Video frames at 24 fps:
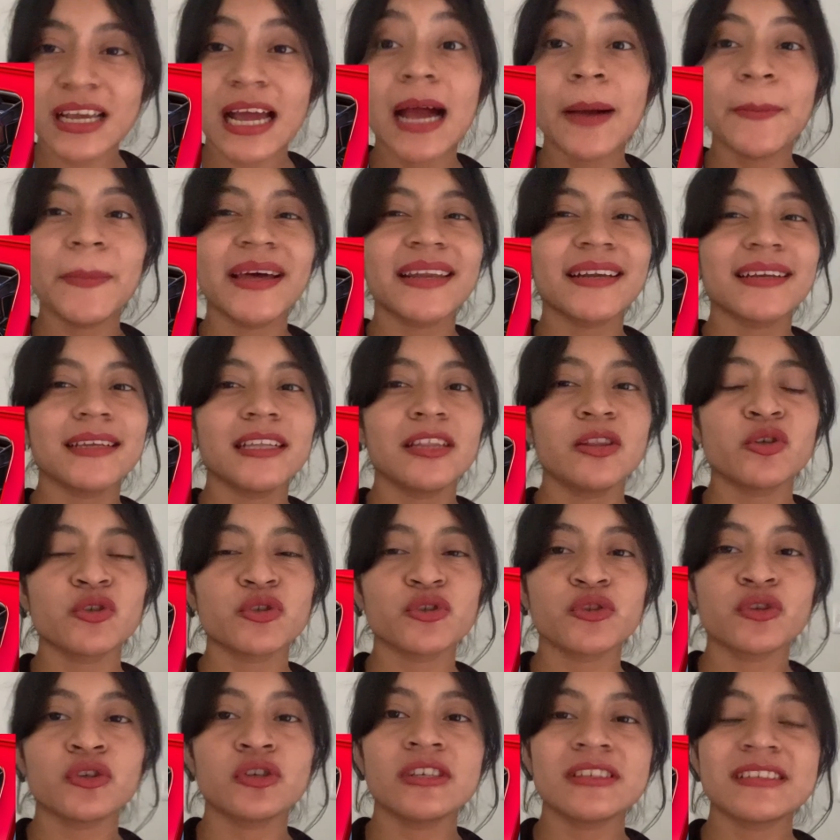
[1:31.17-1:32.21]
A Marquitos
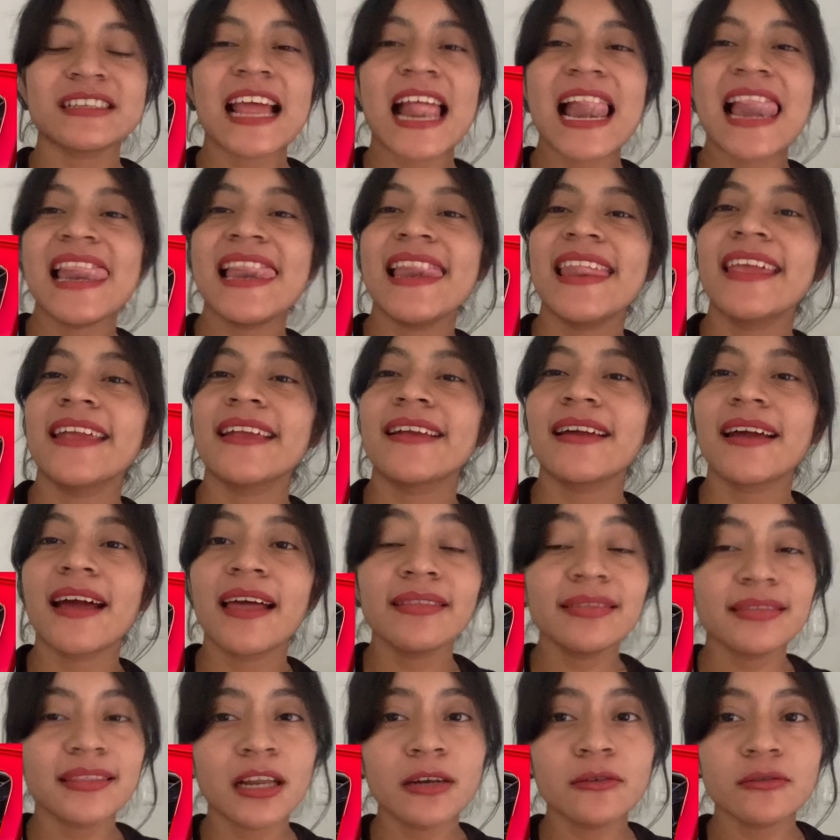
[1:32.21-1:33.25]
Toys le
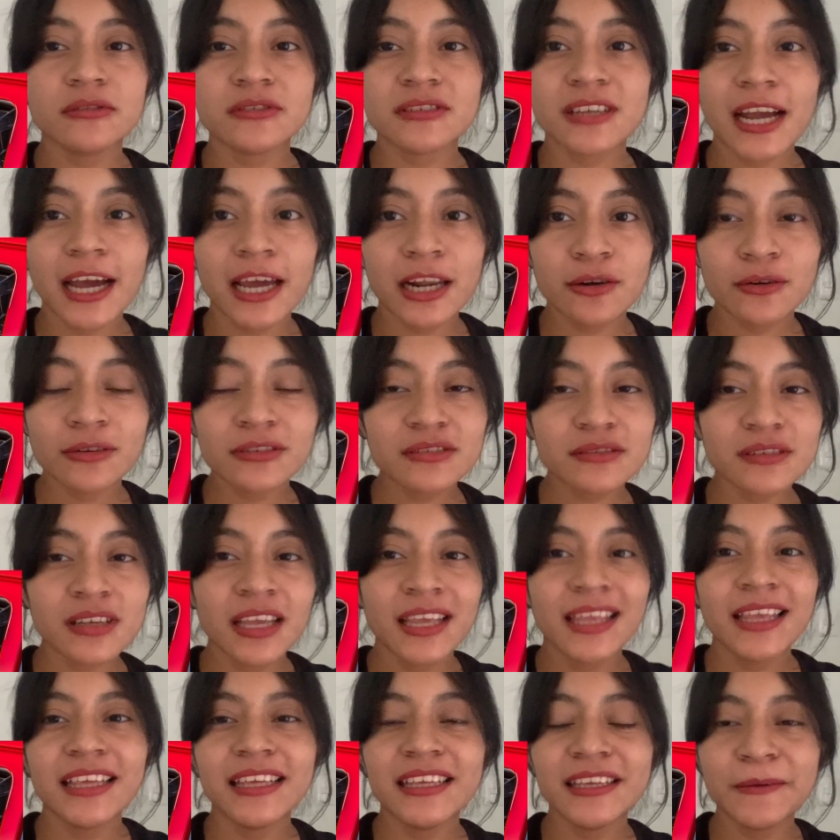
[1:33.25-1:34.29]
encantan los carros
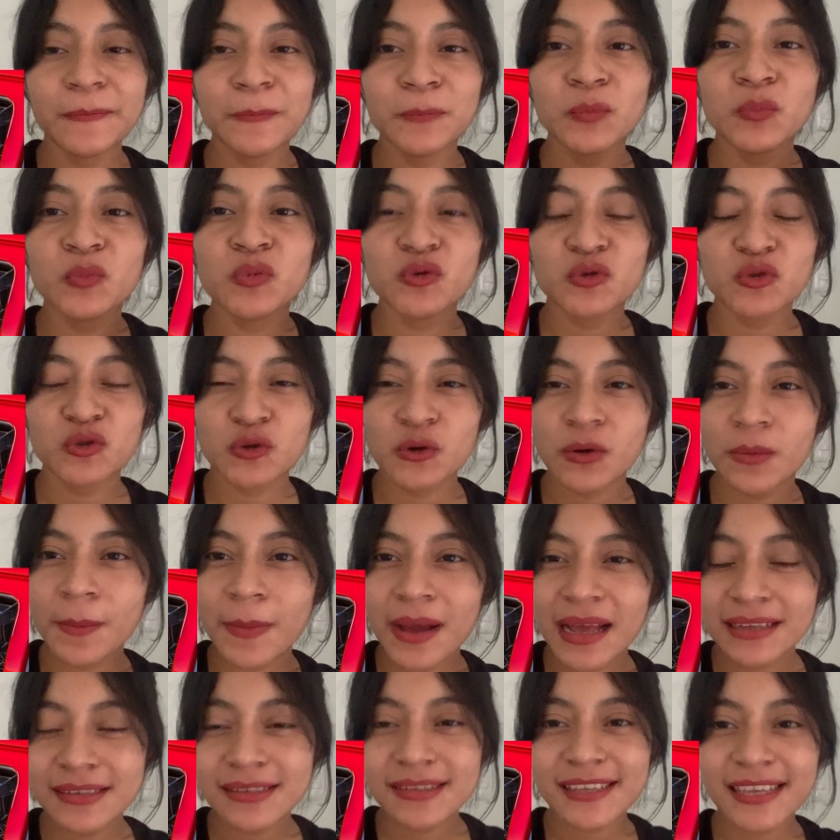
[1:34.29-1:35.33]
y mucho
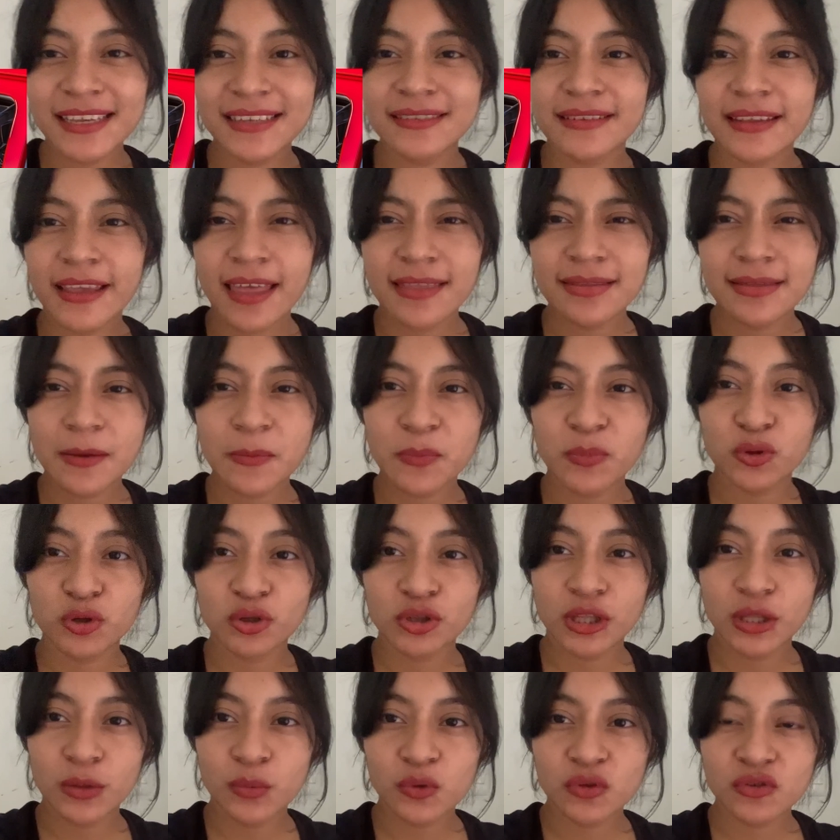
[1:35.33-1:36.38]
más que sean
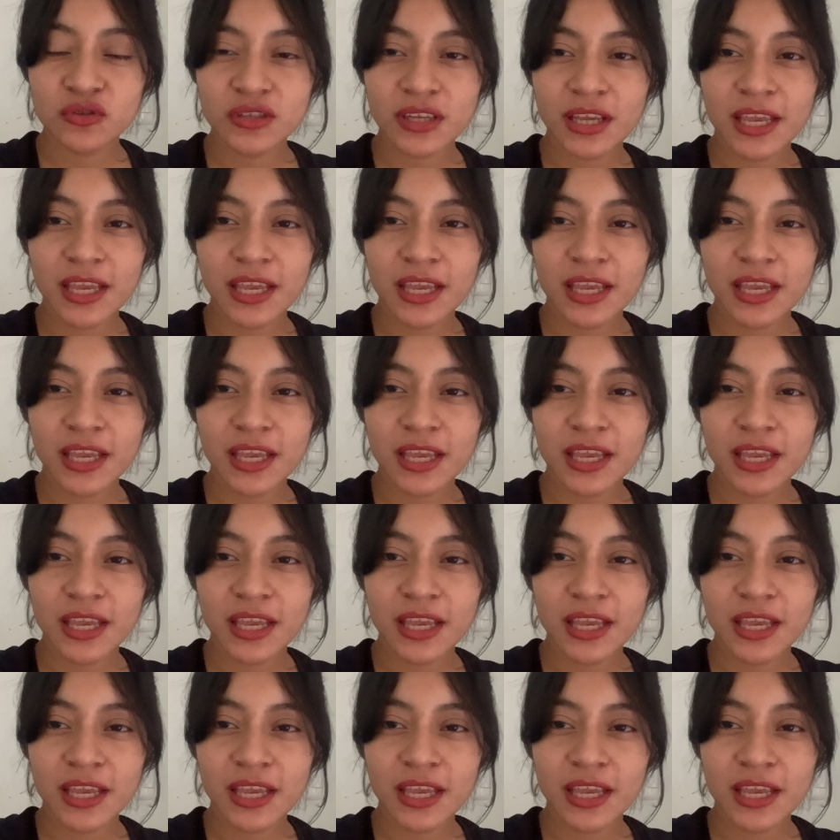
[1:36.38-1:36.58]
deportivos.